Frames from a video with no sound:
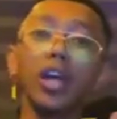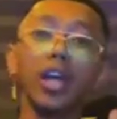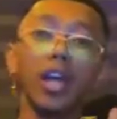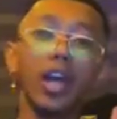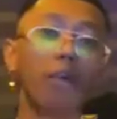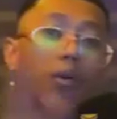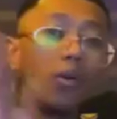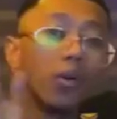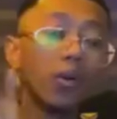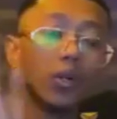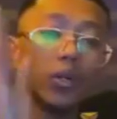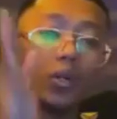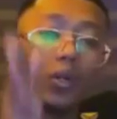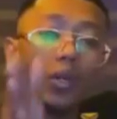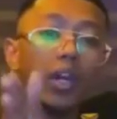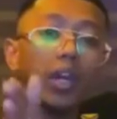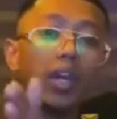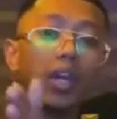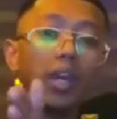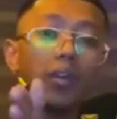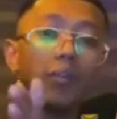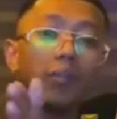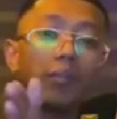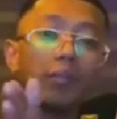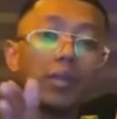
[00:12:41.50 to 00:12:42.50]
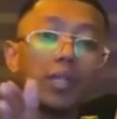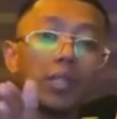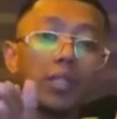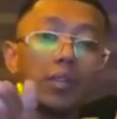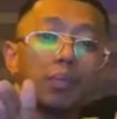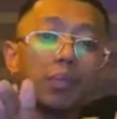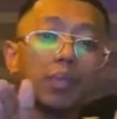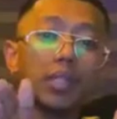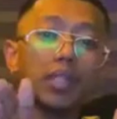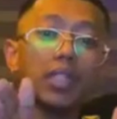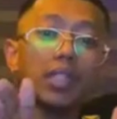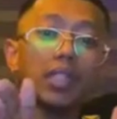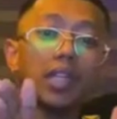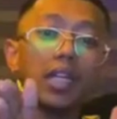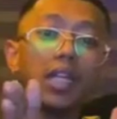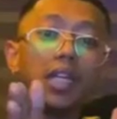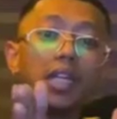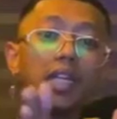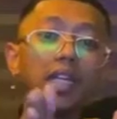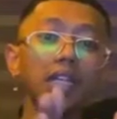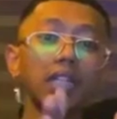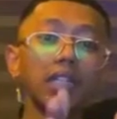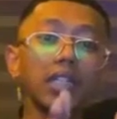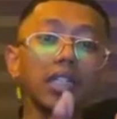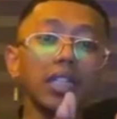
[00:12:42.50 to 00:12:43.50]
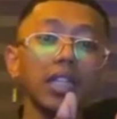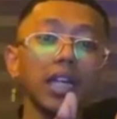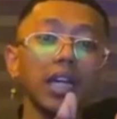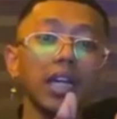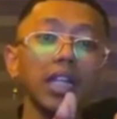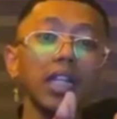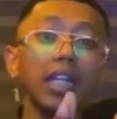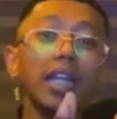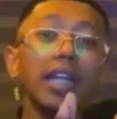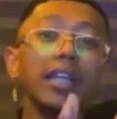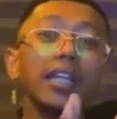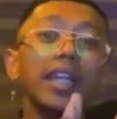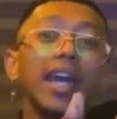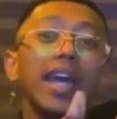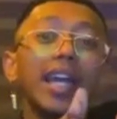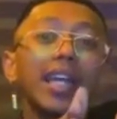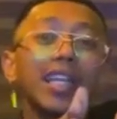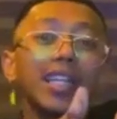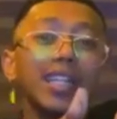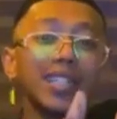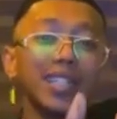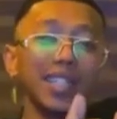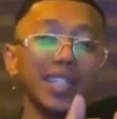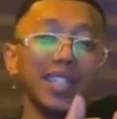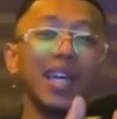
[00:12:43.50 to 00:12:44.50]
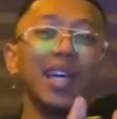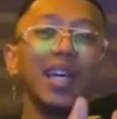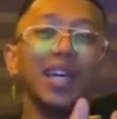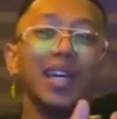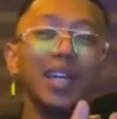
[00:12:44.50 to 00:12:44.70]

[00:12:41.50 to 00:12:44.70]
Ewan ko kay Miss Pastillas ng Litex.